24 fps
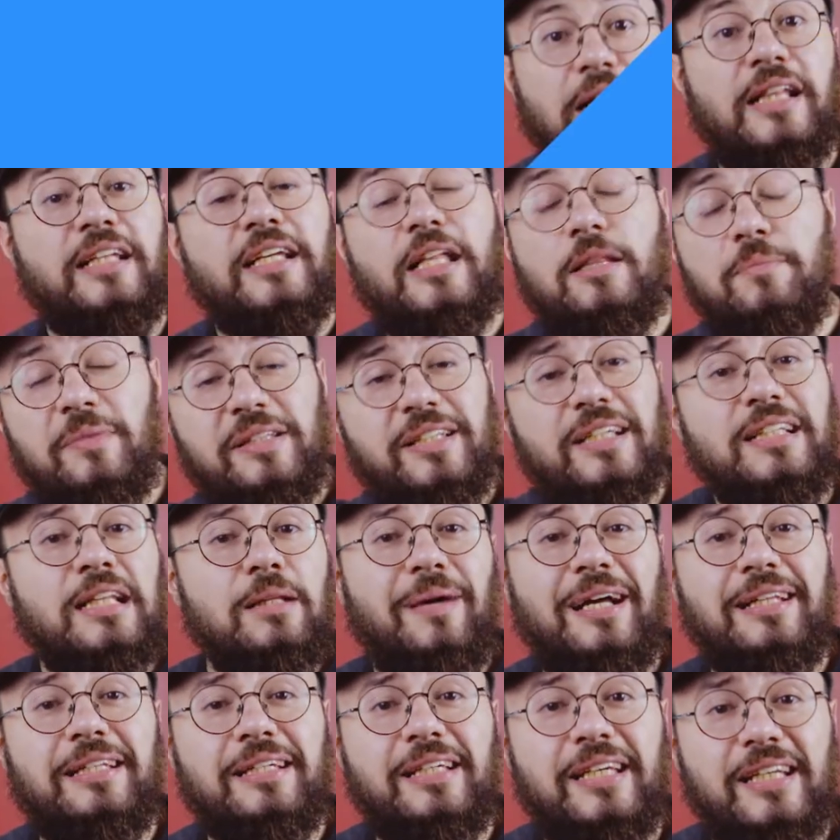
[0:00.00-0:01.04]
الكلمتين اللي
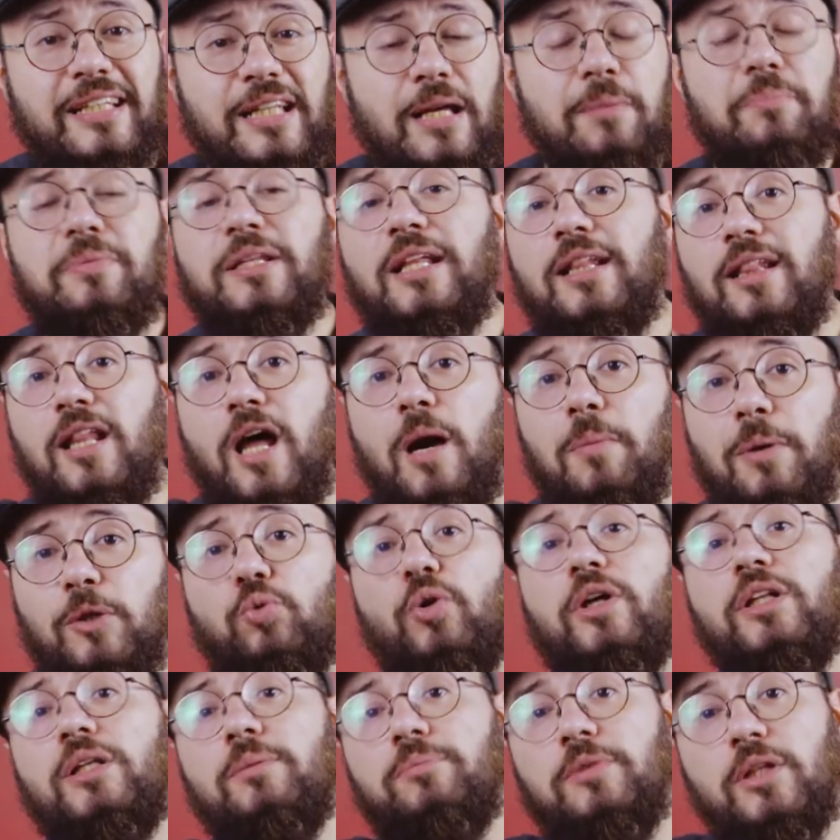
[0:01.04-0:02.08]
بعد كده بنتلخبط
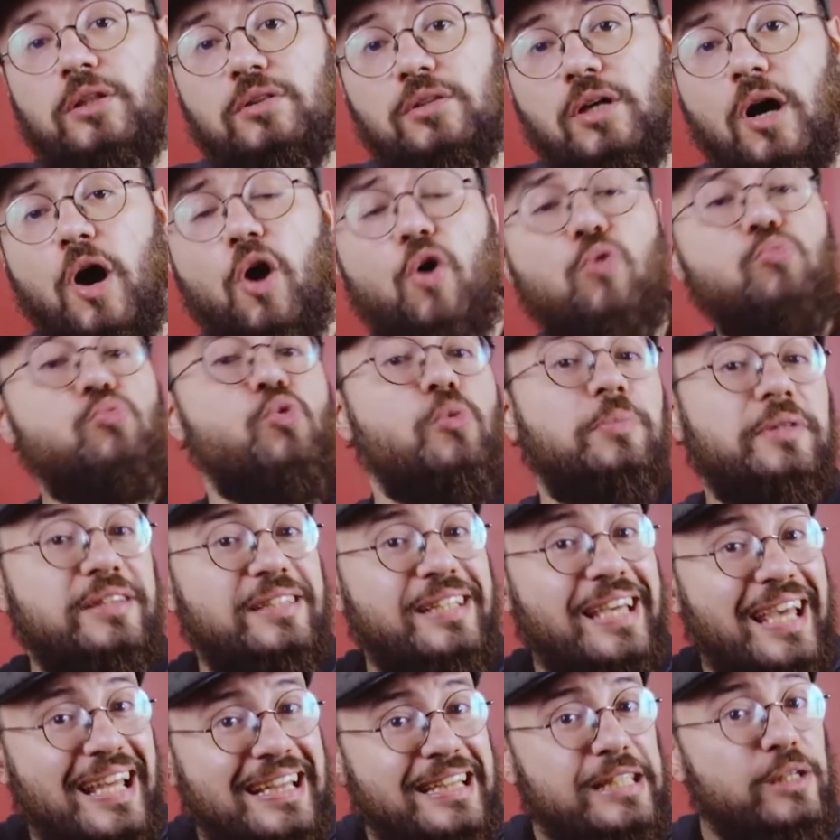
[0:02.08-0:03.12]
واحنا بننطقهم
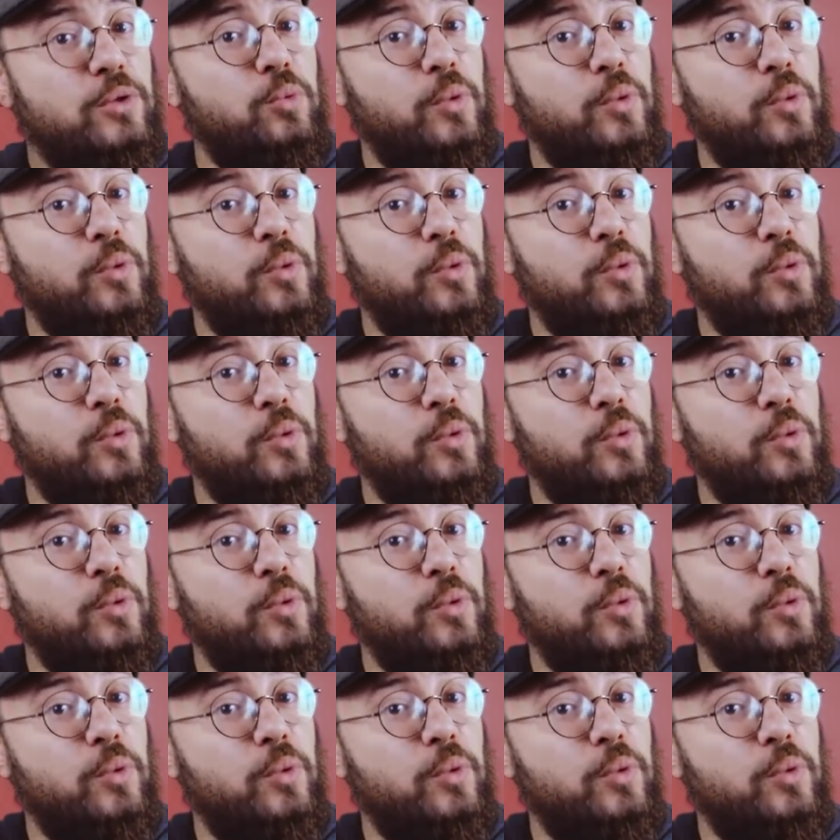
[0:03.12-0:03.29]
وبالتالي